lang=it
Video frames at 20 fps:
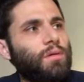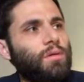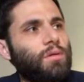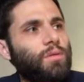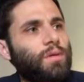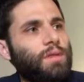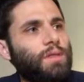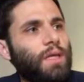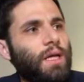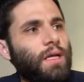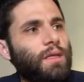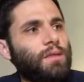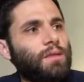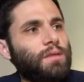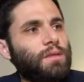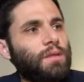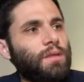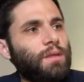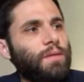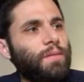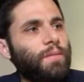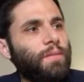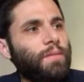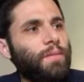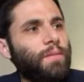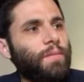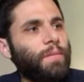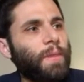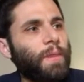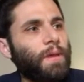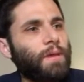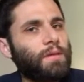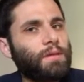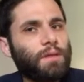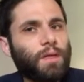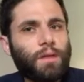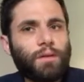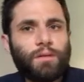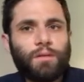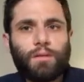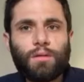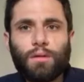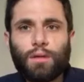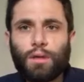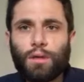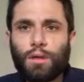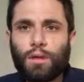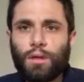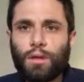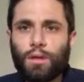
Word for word: i due sensi essendo